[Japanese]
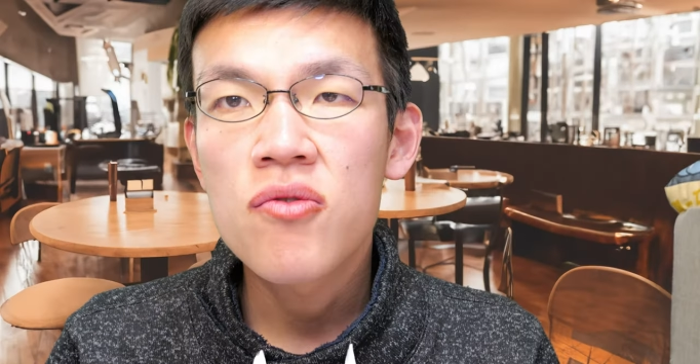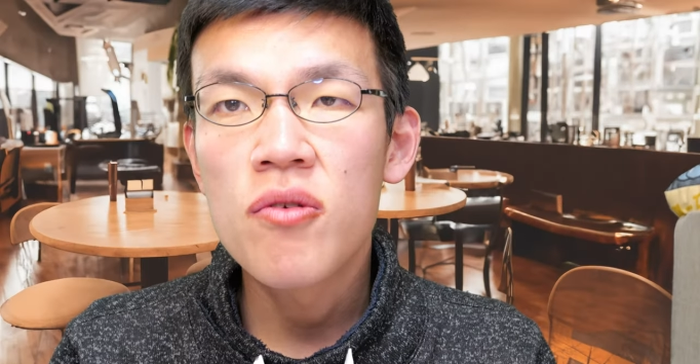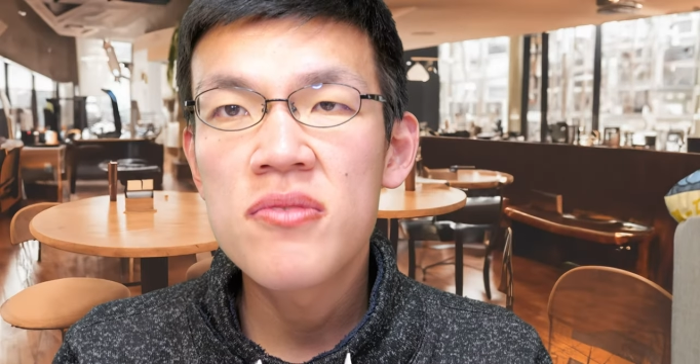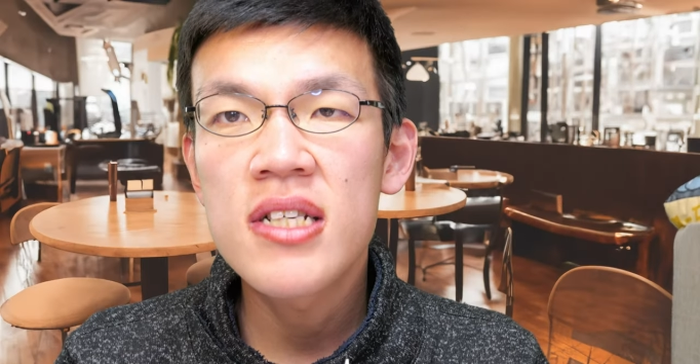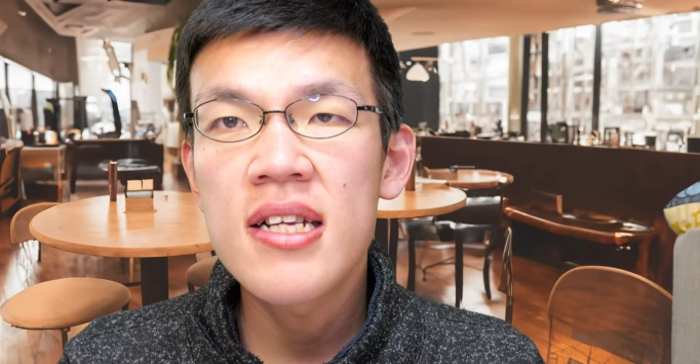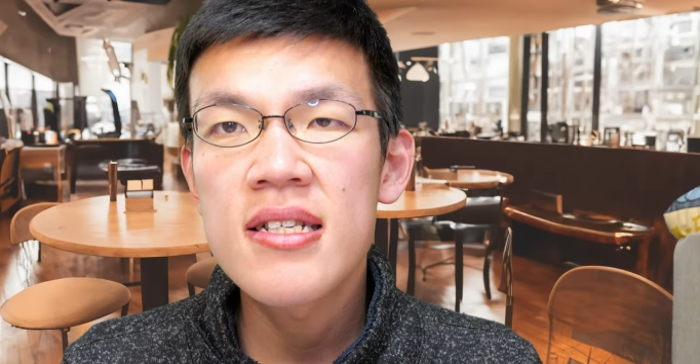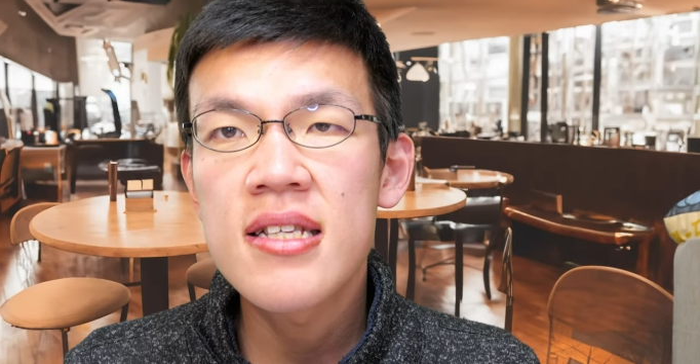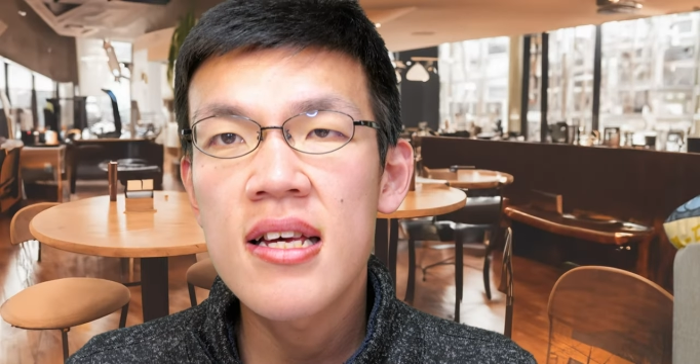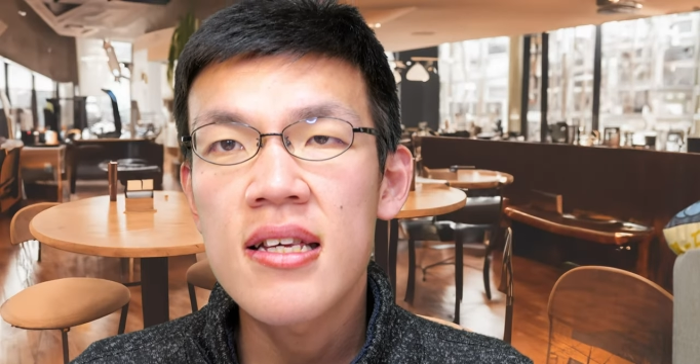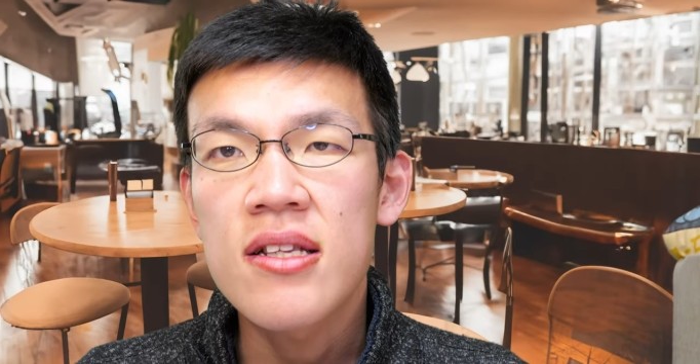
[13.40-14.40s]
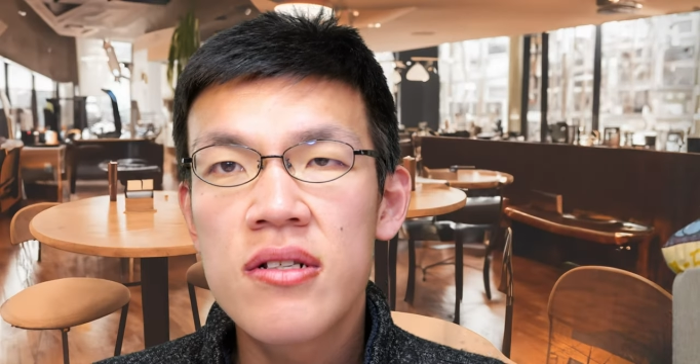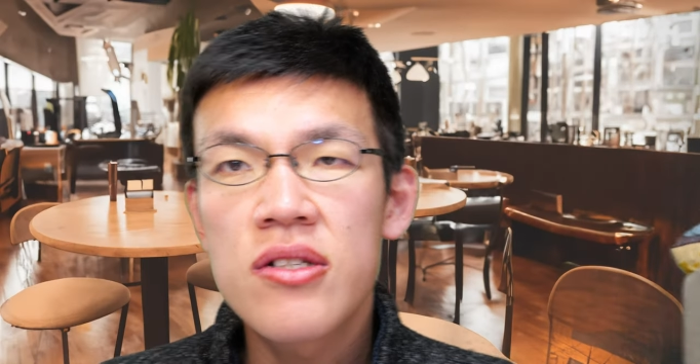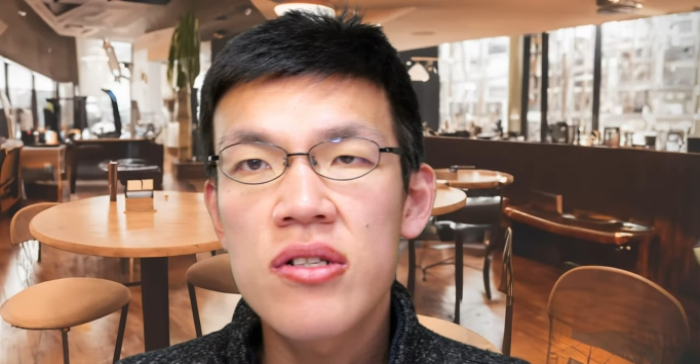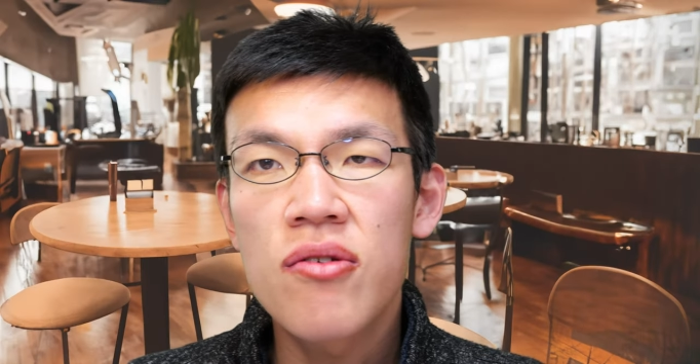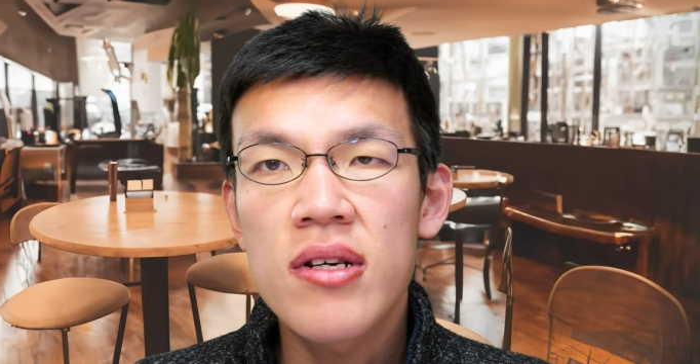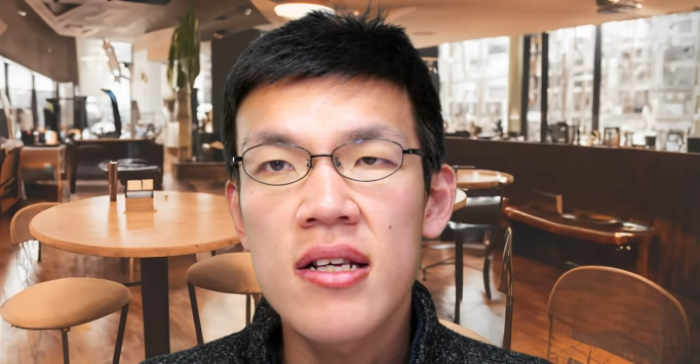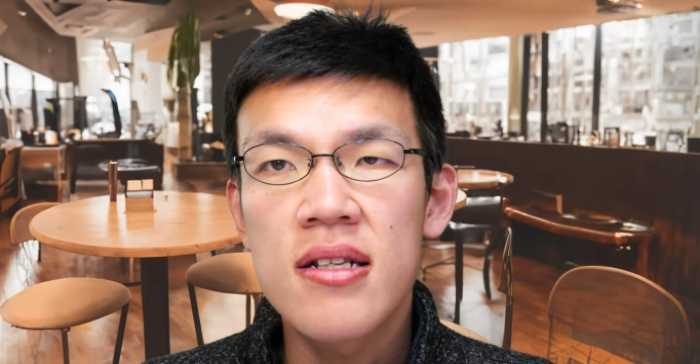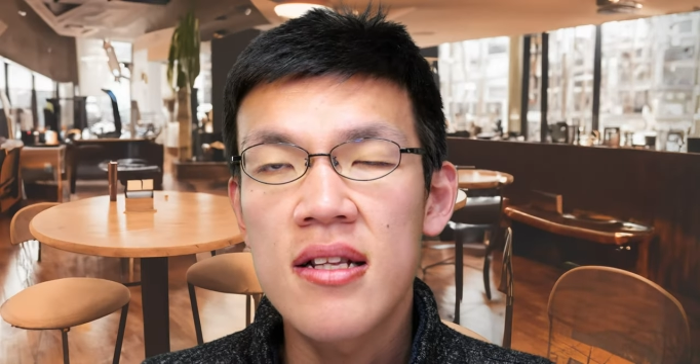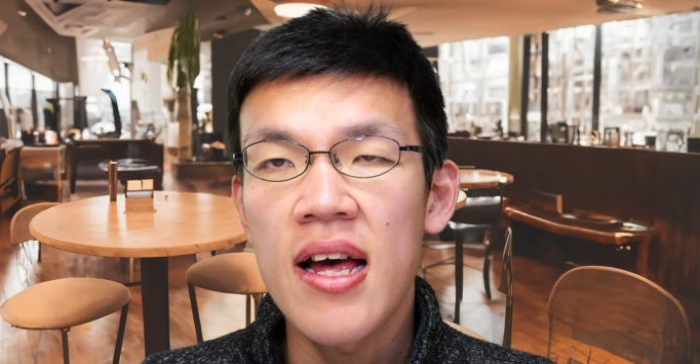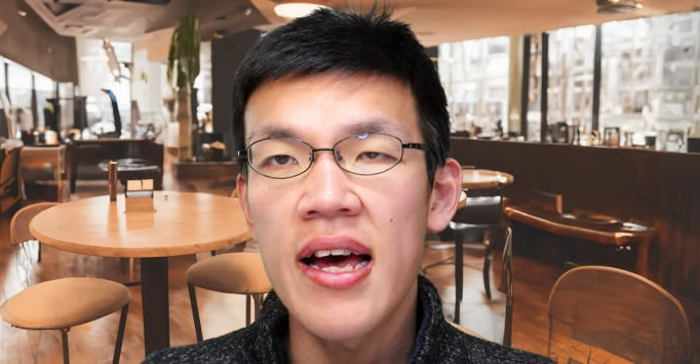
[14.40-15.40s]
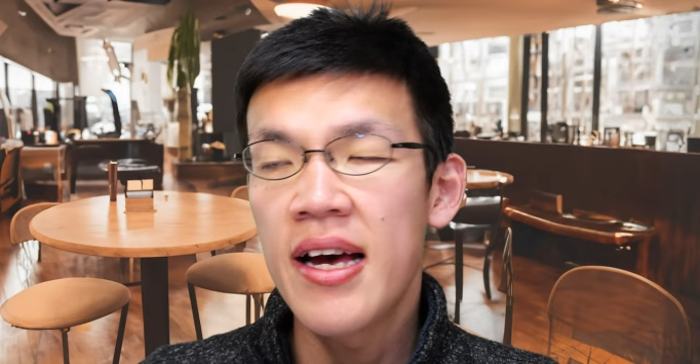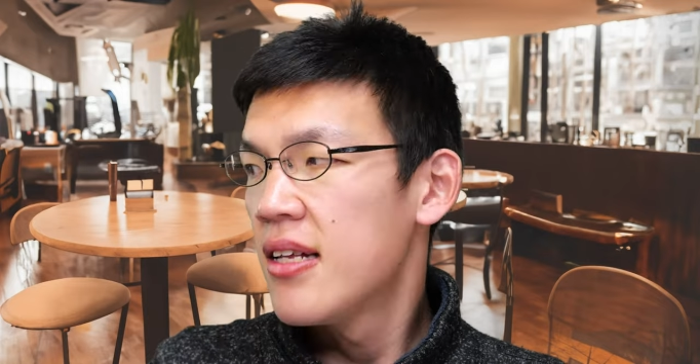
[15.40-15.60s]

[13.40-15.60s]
小麦で繊維商品で